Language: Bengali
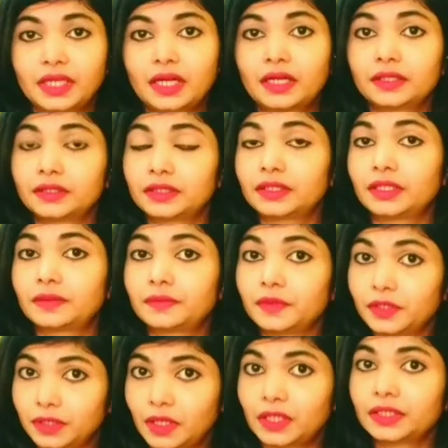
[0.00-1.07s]
সূর্যের
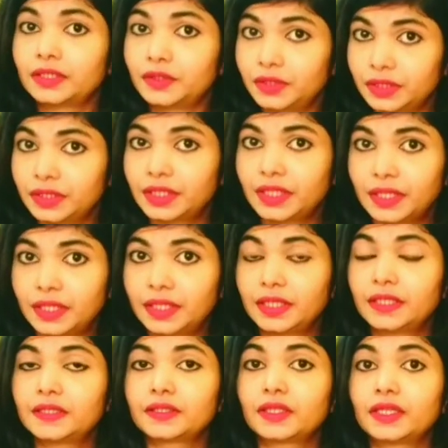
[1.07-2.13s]
ক্ষতিকর রশ্মি থেকে
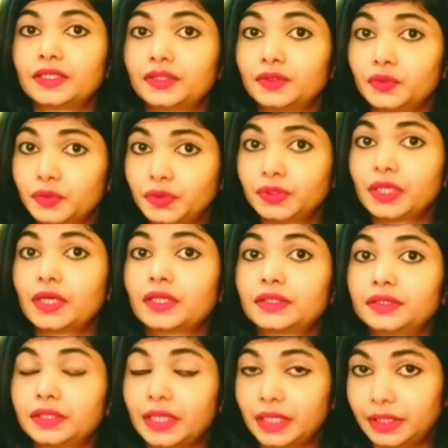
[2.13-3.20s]
ত্বককে রক্ষা
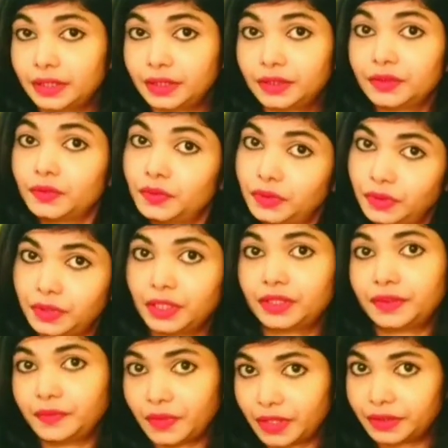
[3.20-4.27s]
করতে পারে কিন্তু ওমেগা
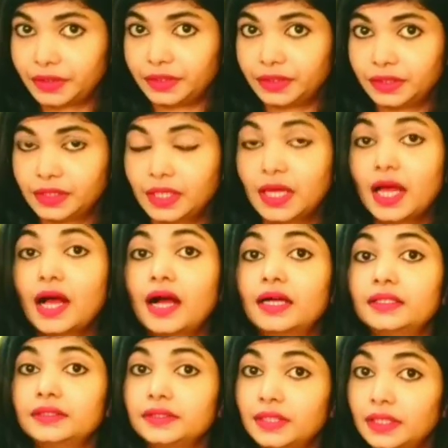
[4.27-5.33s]
ফ্যাটি অ্যাসিড তাই
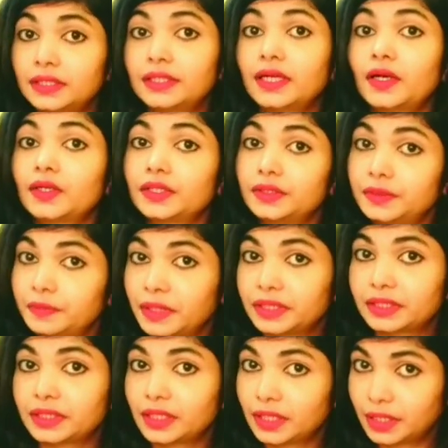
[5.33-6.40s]
অবশ্যই করে ইলিশ
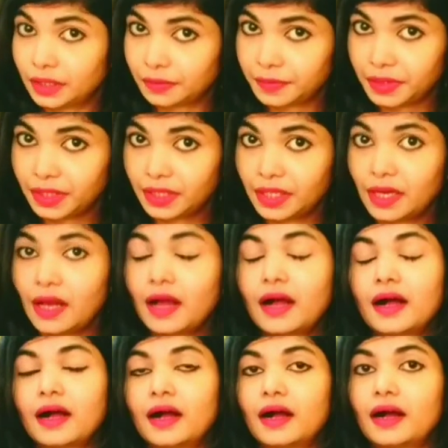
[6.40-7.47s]
মাছ খেতে হবে
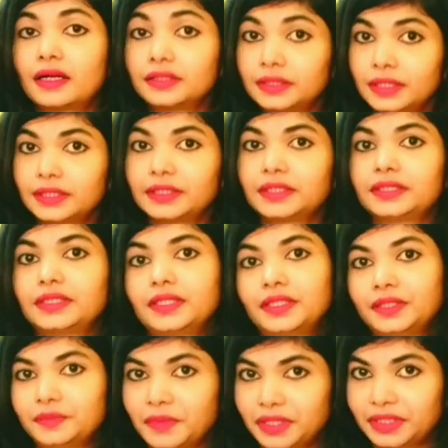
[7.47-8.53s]
তার সাথে
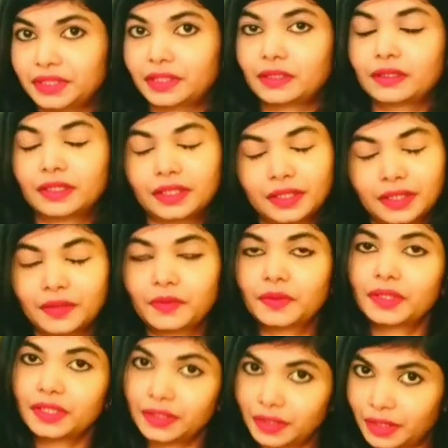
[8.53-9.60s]
ইলিশ মাছ স্কিনকে
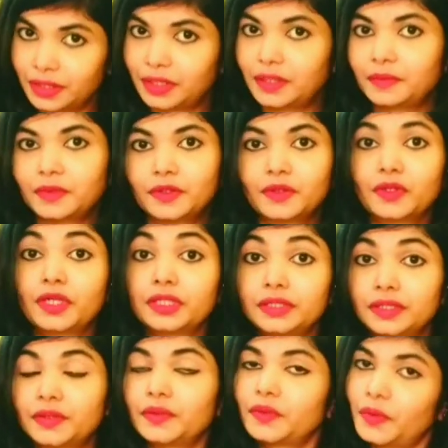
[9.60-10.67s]
টান টান এবং
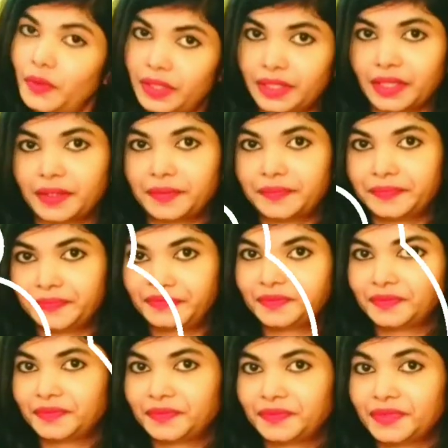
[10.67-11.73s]
মসৃণও করে থাকে
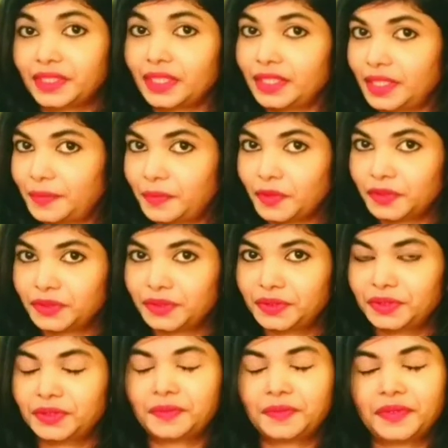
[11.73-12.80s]
আজ তাহলে এই পর্যন্ত
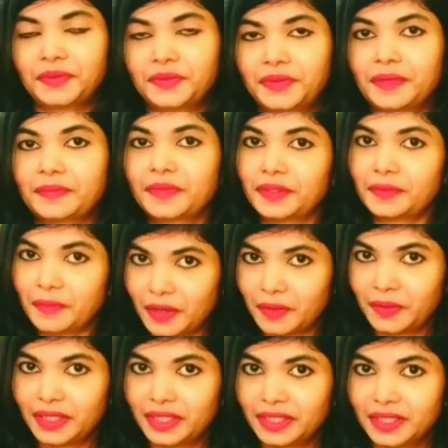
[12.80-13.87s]
যদি ভিডিওটি আপনাদের ভালো
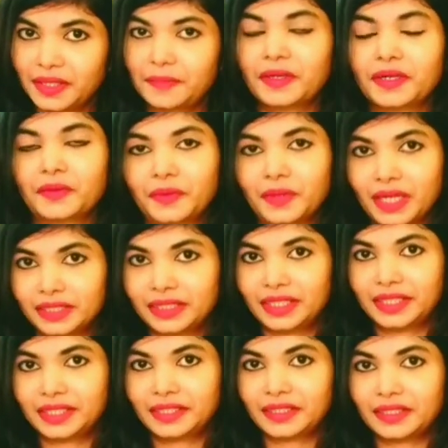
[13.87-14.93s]
লেগে থাকে বা কোনো কাজে
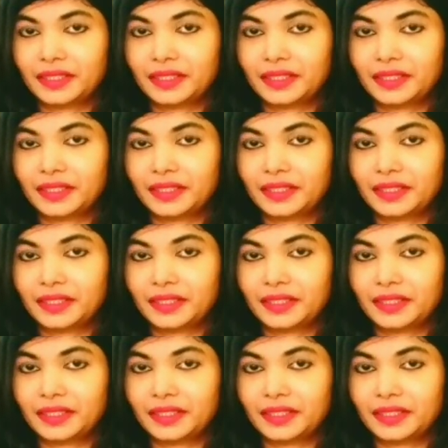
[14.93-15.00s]
লেগে